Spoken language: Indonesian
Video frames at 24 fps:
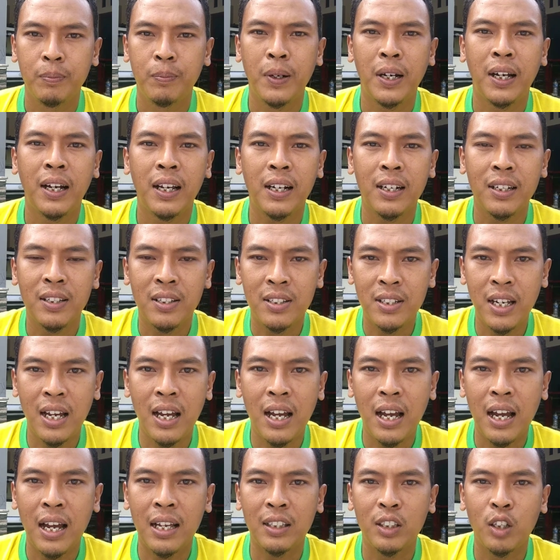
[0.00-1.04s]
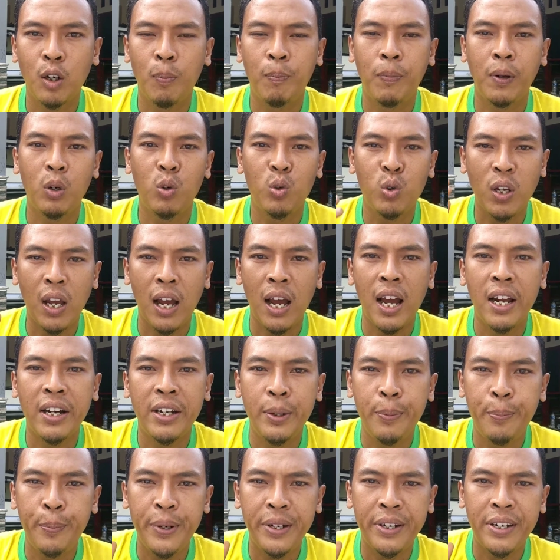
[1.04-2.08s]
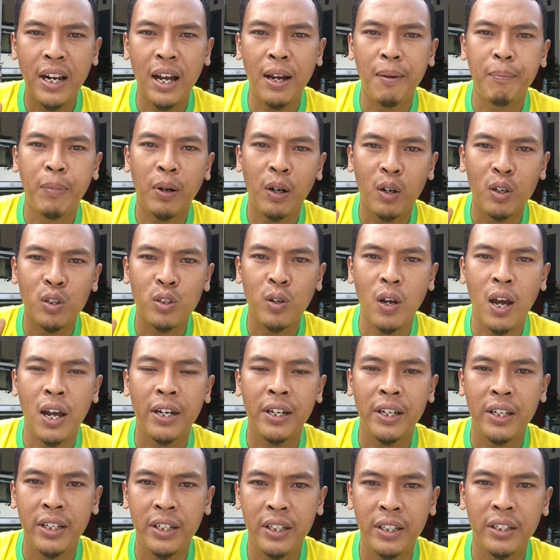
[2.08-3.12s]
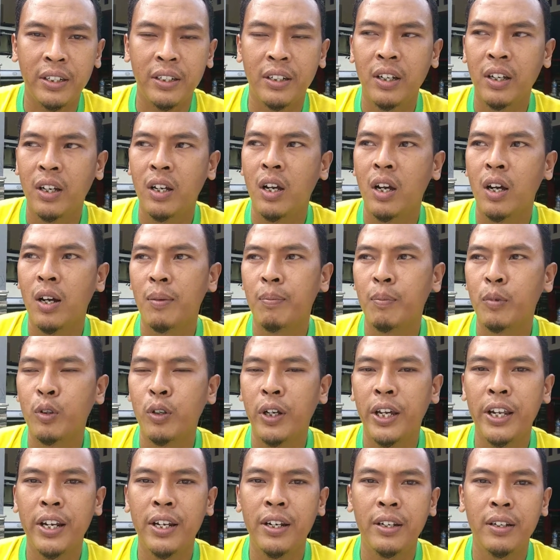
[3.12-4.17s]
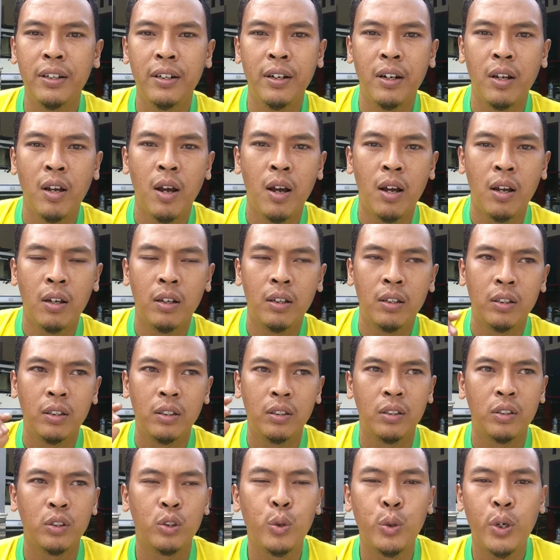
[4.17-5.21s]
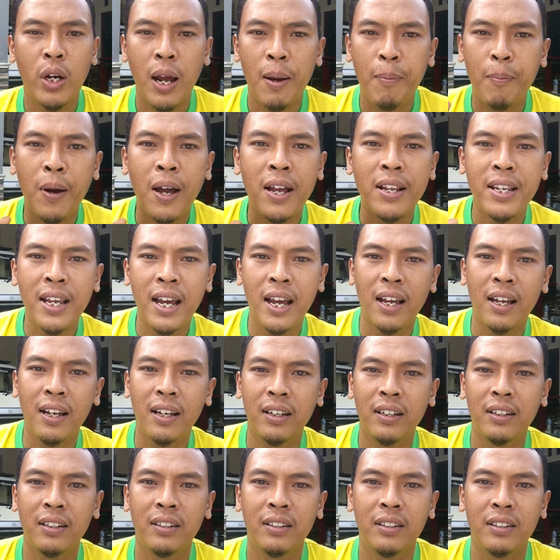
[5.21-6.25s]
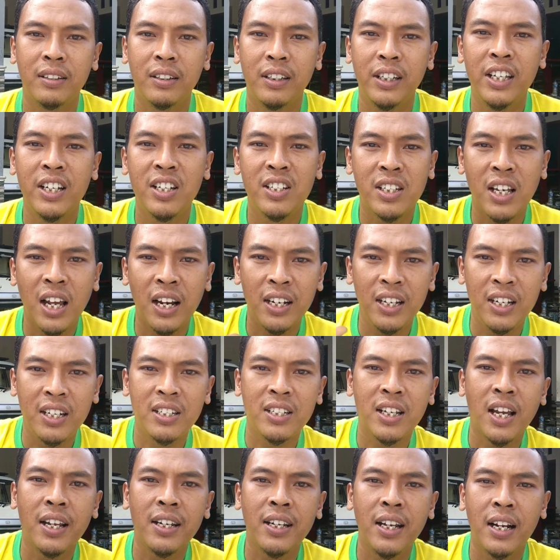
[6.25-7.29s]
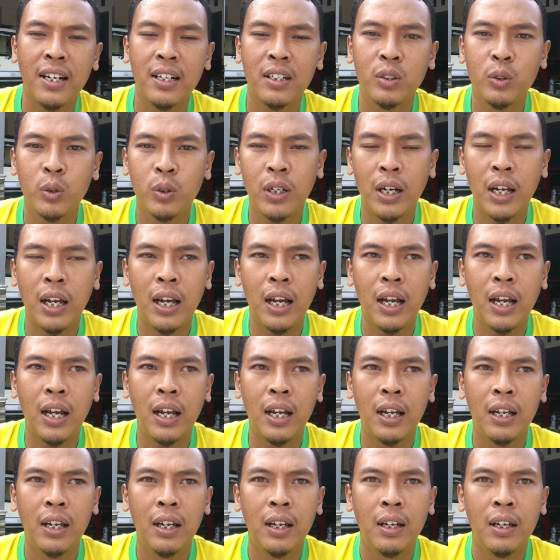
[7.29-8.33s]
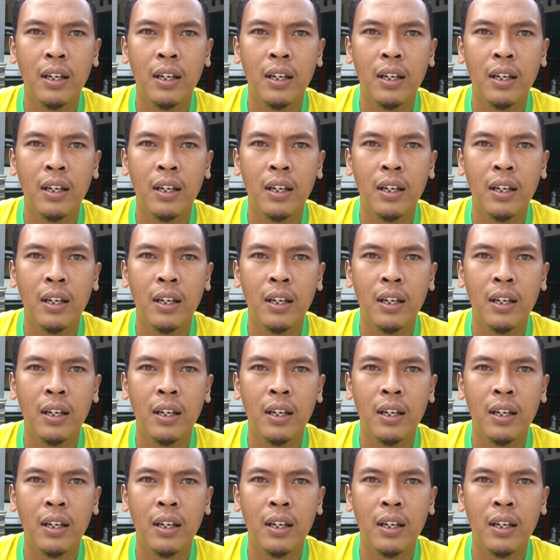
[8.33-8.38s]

bekerja atau berusaha di bidang perosokan ini. Mungkin sudah banyak insan-insan yang sudah